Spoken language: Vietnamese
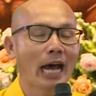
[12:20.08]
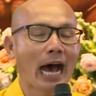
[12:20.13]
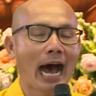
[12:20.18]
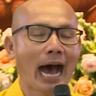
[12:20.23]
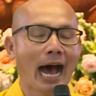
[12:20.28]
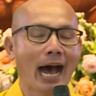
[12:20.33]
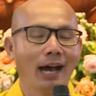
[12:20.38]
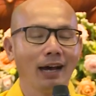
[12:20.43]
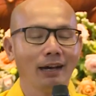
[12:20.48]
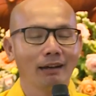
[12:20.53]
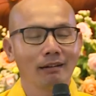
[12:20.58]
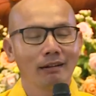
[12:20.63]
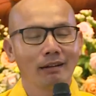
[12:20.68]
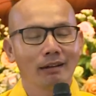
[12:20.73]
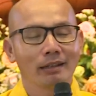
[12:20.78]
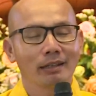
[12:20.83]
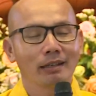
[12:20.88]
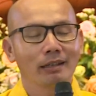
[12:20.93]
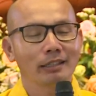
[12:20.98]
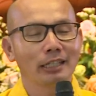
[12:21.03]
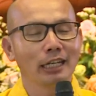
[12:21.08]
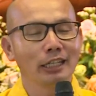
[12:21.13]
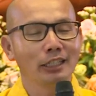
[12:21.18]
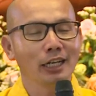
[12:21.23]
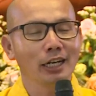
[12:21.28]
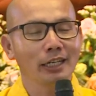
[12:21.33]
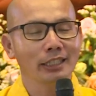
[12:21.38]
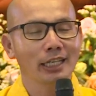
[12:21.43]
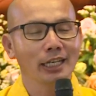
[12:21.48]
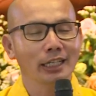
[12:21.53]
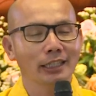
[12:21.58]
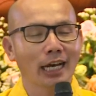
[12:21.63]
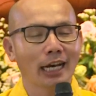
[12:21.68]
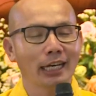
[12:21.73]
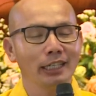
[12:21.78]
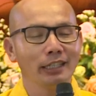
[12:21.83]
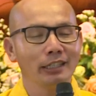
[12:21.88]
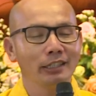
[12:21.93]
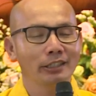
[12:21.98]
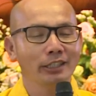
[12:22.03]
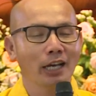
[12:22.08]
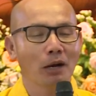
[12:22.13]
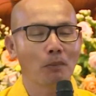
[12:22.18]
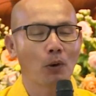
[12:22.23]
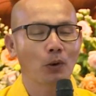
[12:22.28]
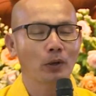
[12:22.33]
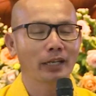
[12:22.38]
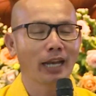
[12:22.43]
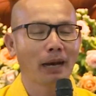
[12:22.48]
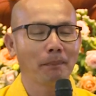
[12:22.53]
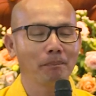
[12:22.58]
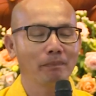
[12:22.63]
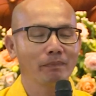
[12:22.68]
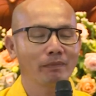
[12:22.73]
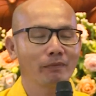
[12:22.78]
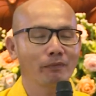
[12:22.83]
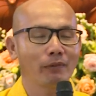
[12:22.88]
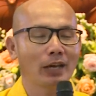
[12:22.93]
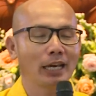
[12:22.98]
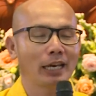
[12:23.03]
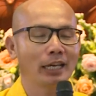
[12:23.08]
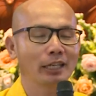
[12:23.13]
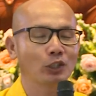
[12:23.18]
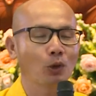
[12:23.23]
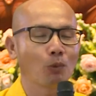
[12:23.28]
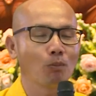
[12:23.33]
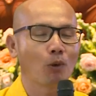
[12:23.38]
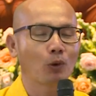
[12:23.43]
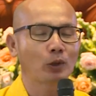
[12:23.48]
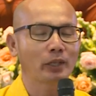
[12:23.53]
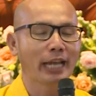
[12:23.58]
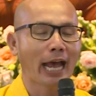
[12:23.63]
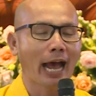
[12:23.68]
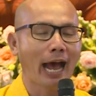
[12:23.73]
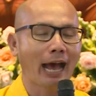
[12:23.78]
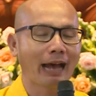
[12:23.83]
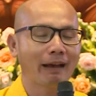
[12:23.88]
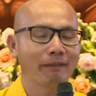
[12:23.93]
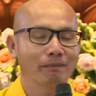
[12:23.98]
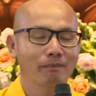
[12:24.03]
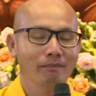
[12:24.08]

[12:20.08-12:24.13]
đã chính thức chia tay sau 2 năm về chung một nhà.